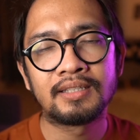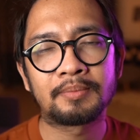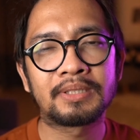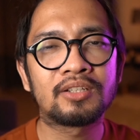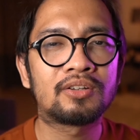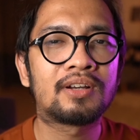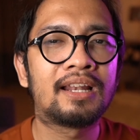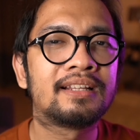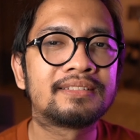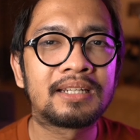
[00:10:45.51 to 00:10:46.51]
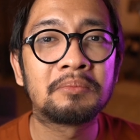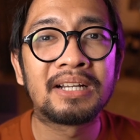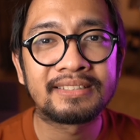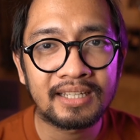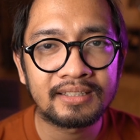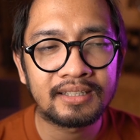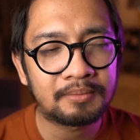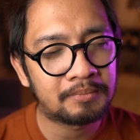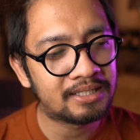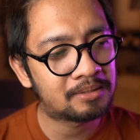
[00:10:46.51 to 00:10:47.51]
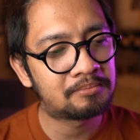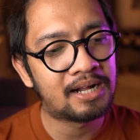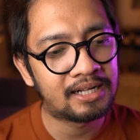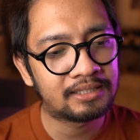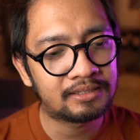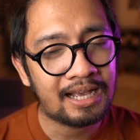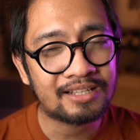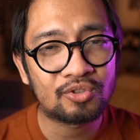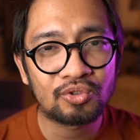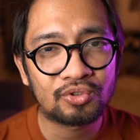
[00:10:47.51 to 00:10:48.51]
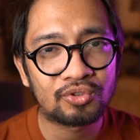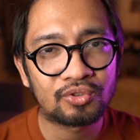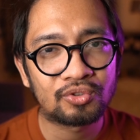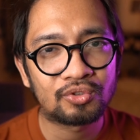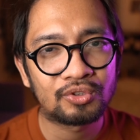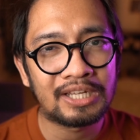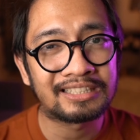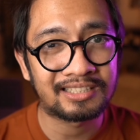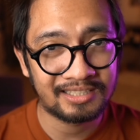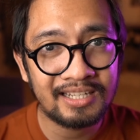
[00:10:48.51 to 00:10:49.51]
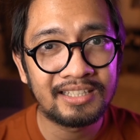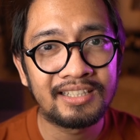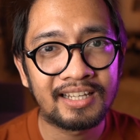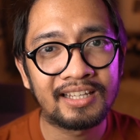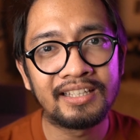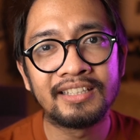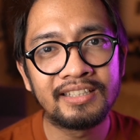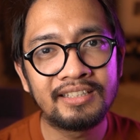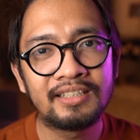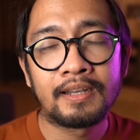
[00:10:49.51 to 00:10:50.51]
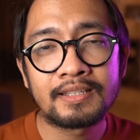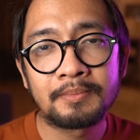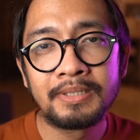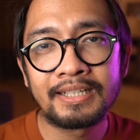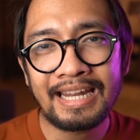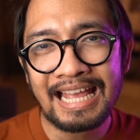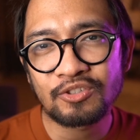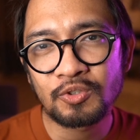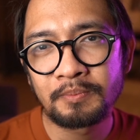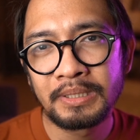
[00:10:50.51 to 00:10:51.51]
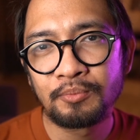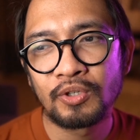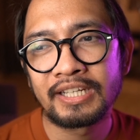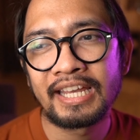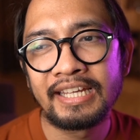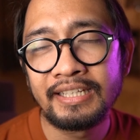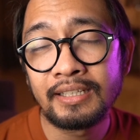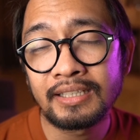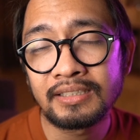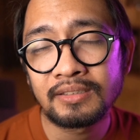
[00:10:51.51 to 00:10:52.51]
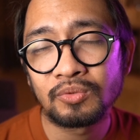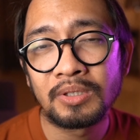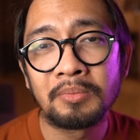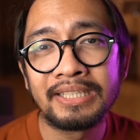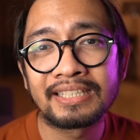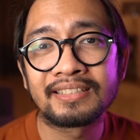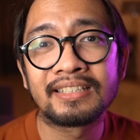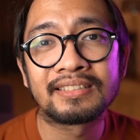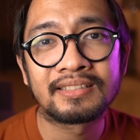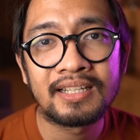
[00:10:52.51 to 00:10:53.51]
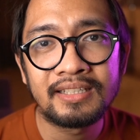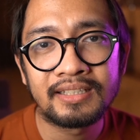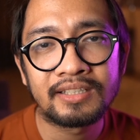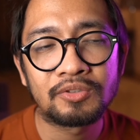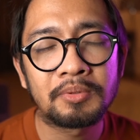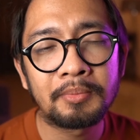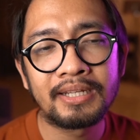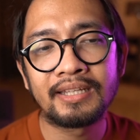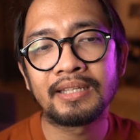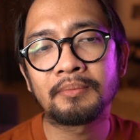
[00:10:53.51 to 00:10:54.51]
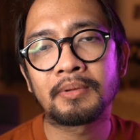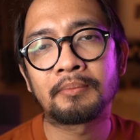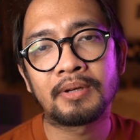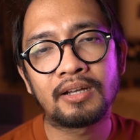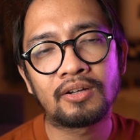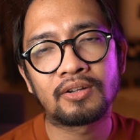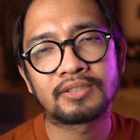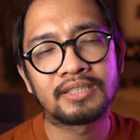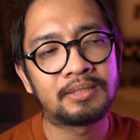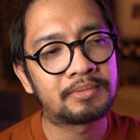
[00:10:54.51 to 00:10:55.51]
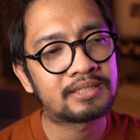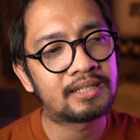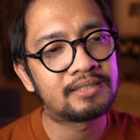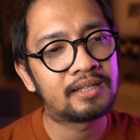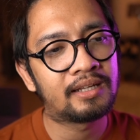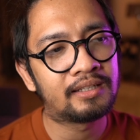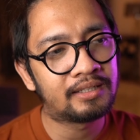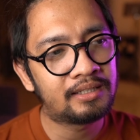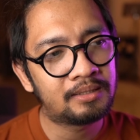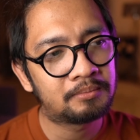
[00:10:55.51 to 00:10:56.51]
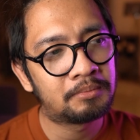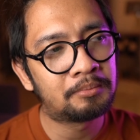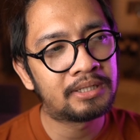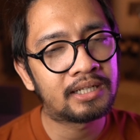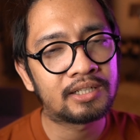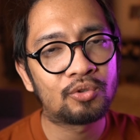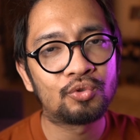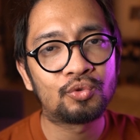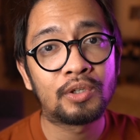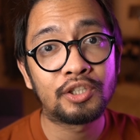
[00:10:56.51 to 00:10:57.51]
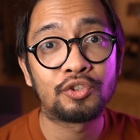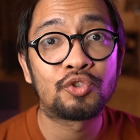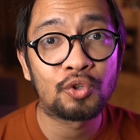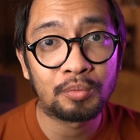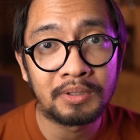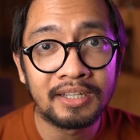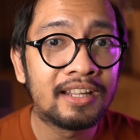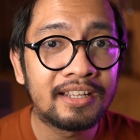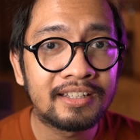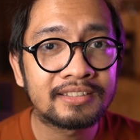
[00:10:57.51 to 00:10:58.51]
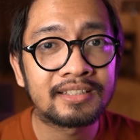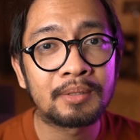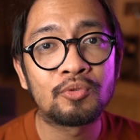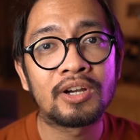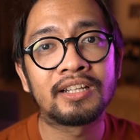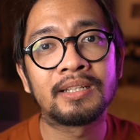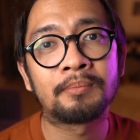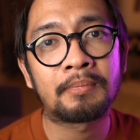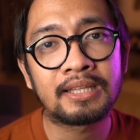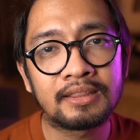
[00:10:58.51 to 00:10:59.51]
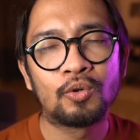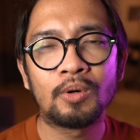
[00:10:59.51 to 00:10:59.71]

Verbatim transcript: Seperti kalau kalian sering baca ya, banyak banget kasus yang terjadi nih kayak gini. Nah sebenarnya kasus penipuan kayak gini kan udah banyak sering terjadi ya. Cuman bedanya memang kalau si Dimas Kanjeng ini memberikan keuntungan yang cukup gede ya seribu kali lipat.